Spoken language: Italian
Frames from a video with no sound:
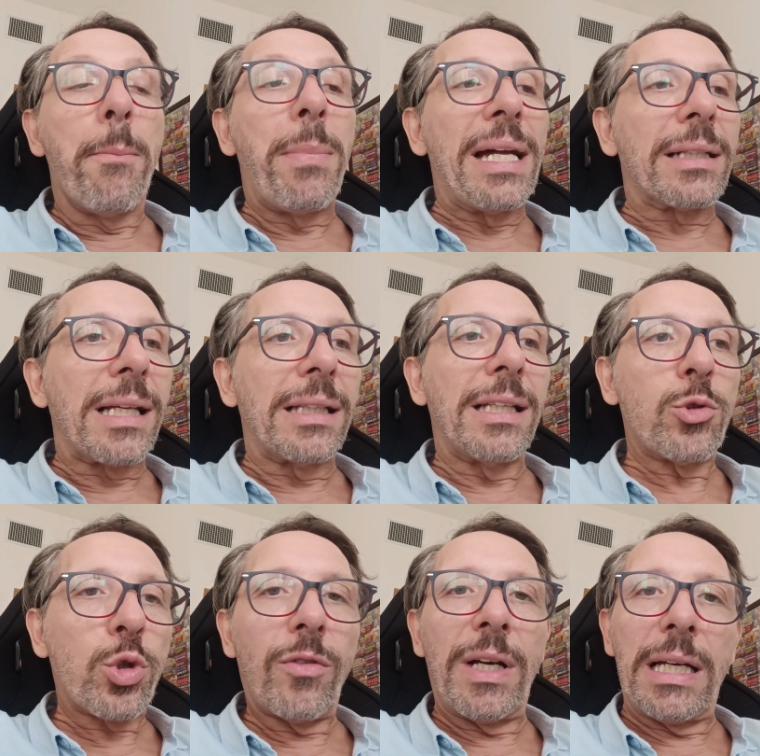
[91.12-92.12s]
perché
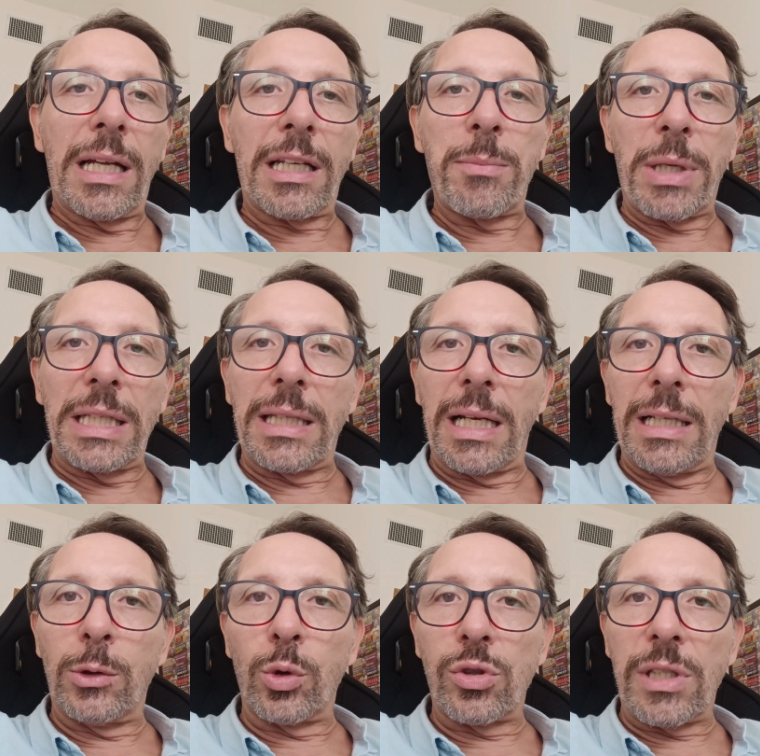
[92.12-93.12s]
adesso vai a riprendere
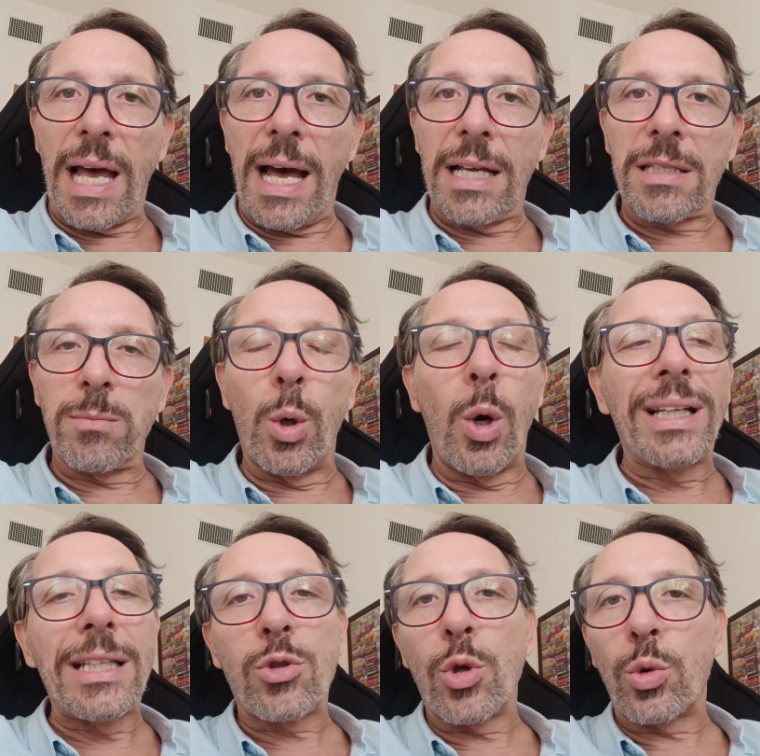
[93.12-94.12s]
l'entusiasmo,
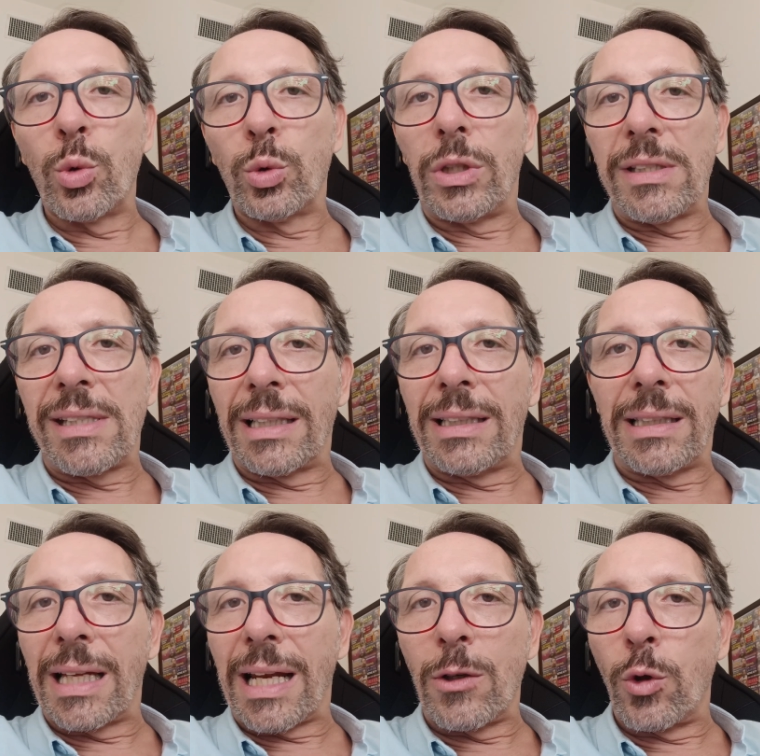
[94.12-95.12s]
adesso tutti si
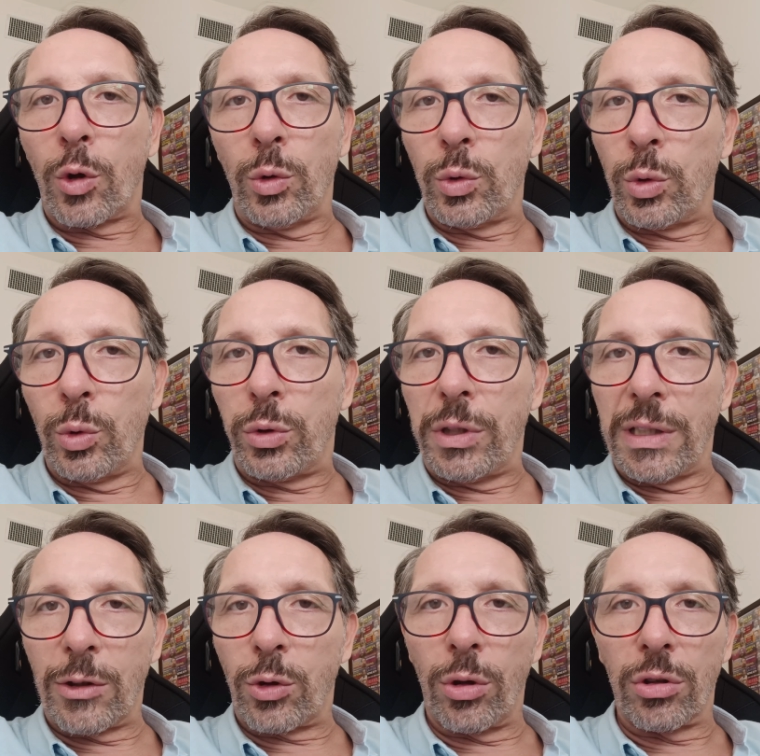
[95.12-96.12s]
additeranno con tutti
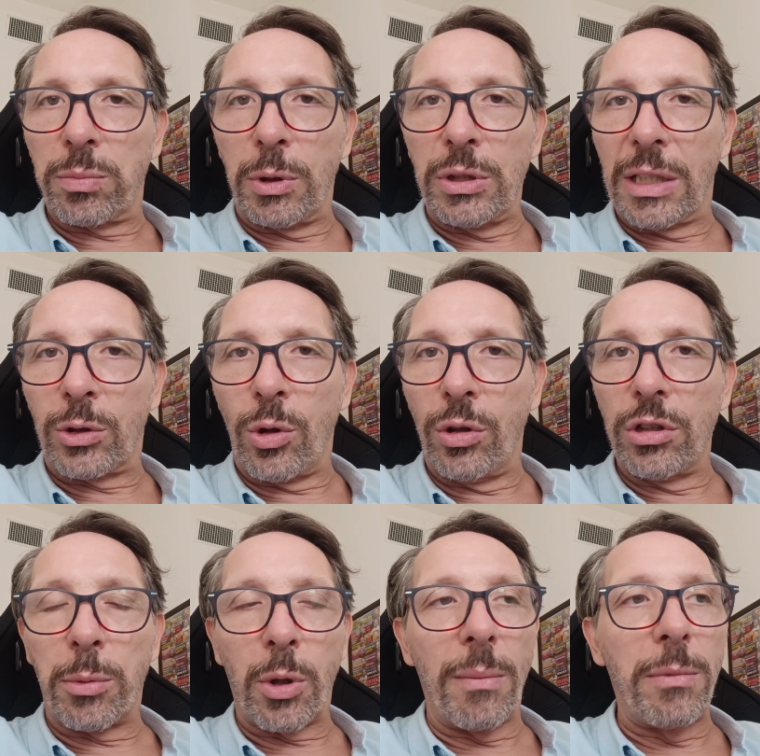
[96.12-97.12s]
dentro lo
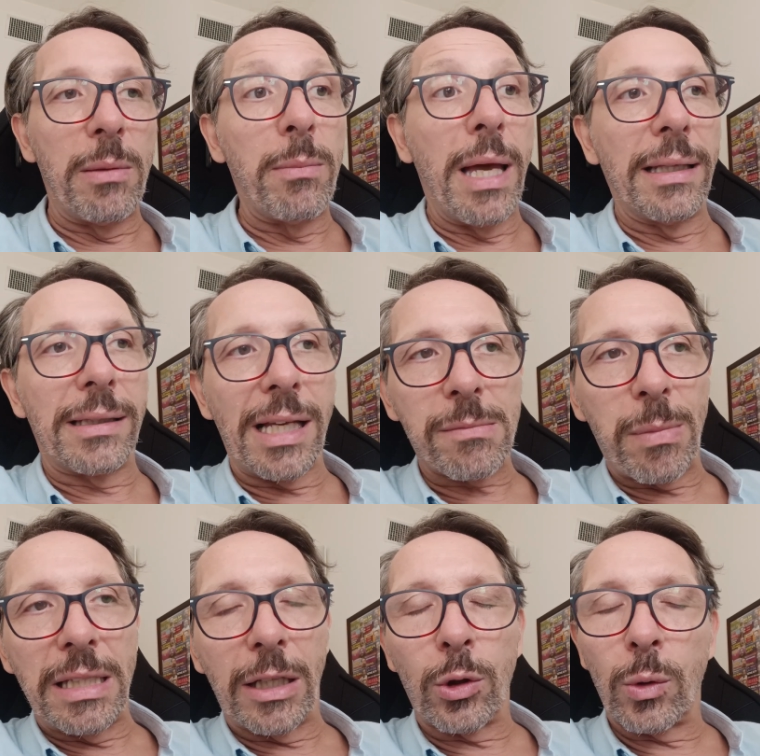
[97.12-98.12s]
spogliatoio probabilmente, ha
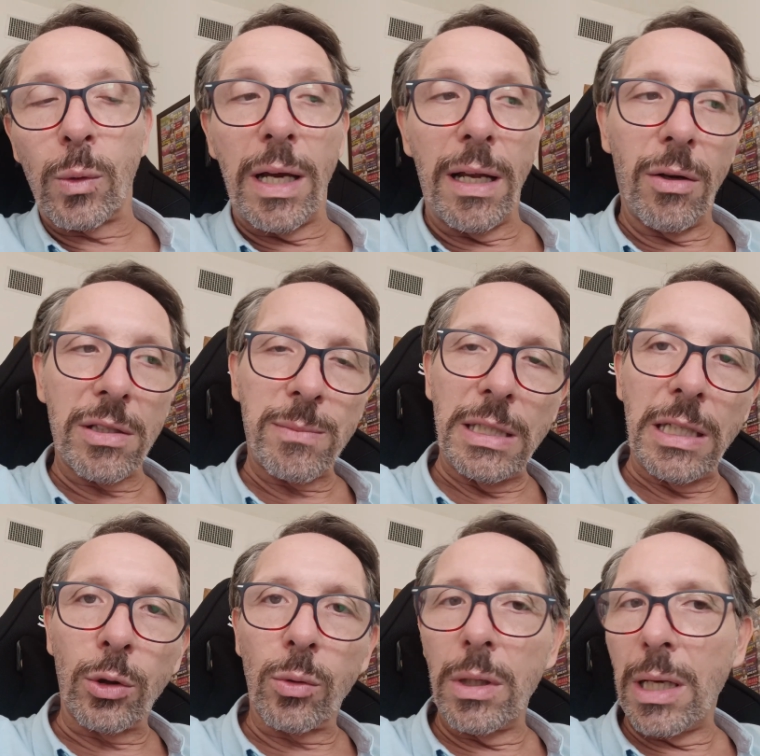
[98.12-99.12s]
sbagliato quello, ha
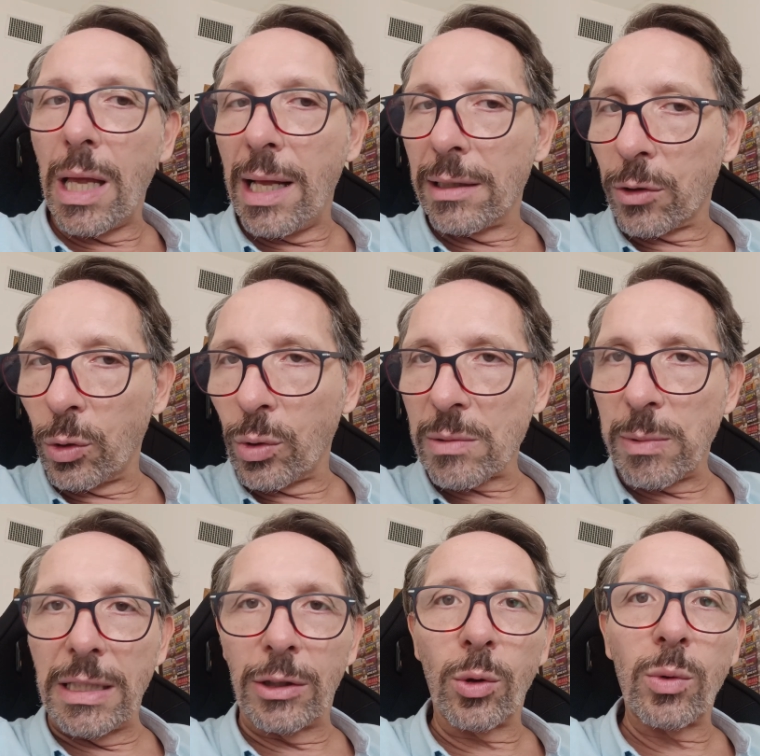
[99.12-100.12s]
sbagliato quell'altro, ha
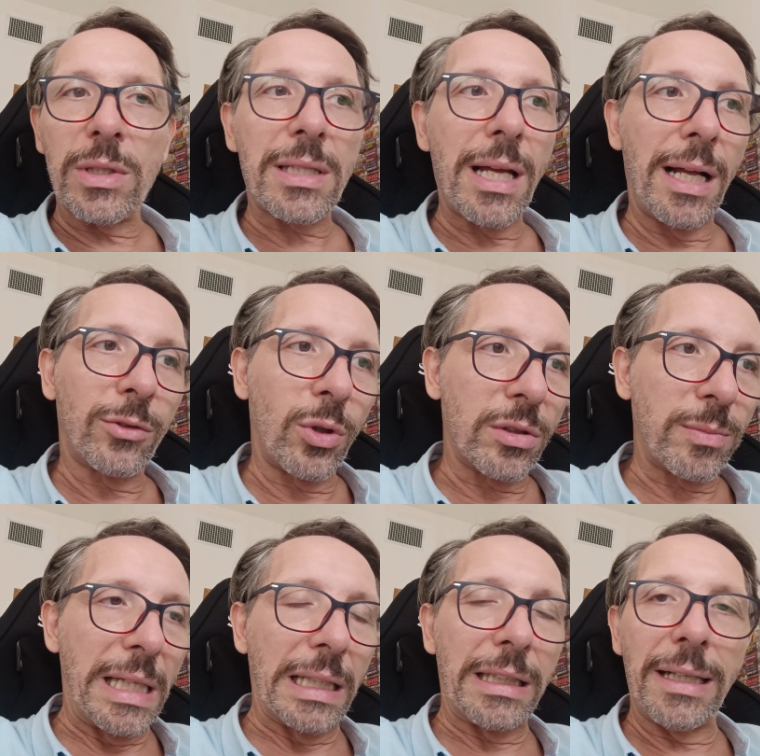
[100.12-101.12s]
sbagliato quest'altro, ha
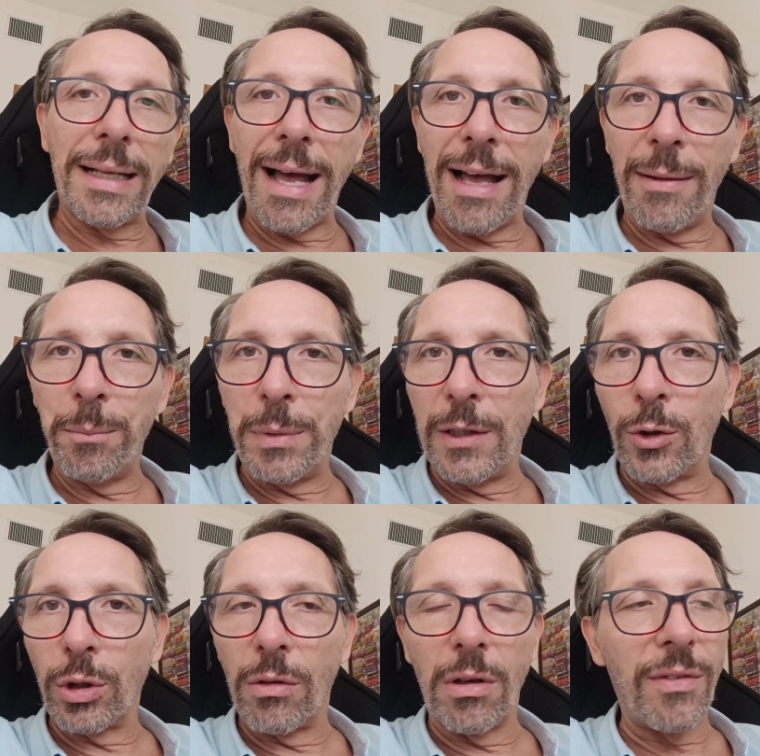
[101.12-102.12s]
sbagliato i cambi,
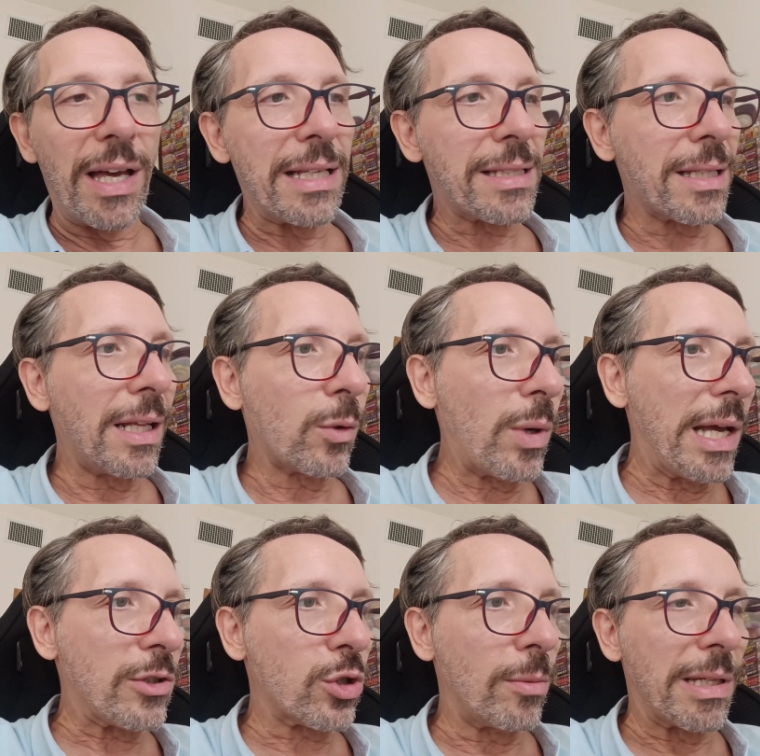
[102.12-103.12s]
non doveva essere
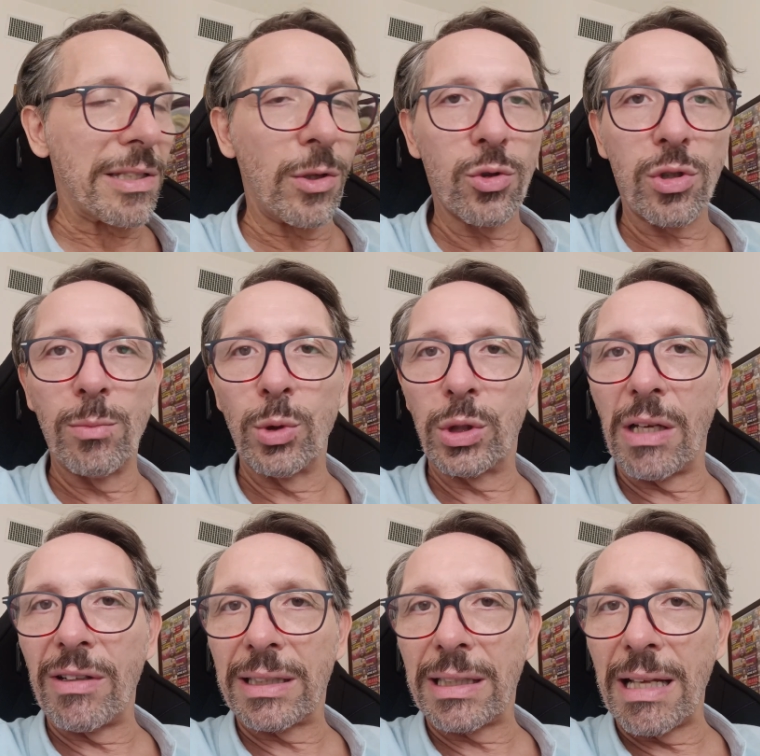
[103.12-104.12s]
questo, ma se non si
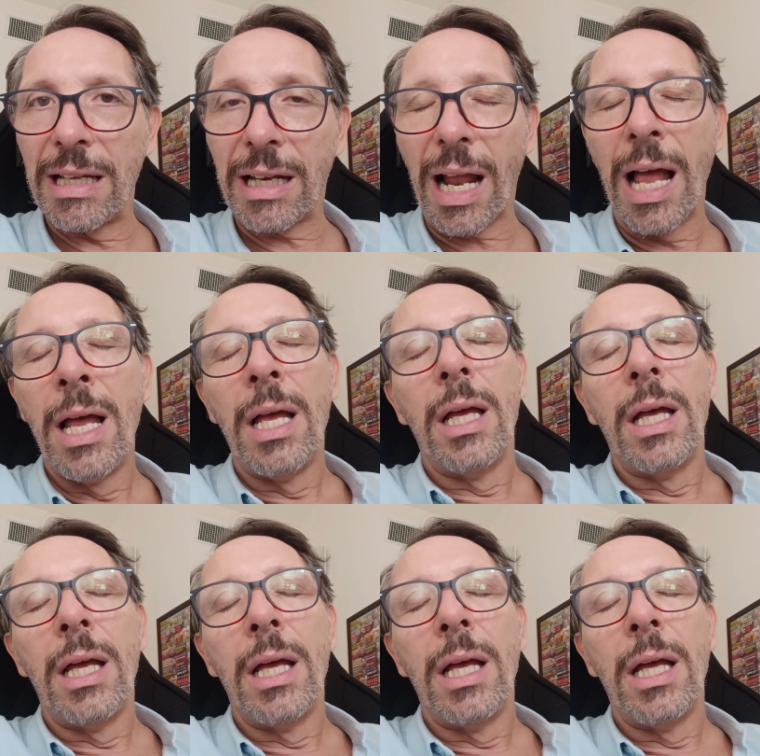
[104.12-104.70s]
buttava a terra,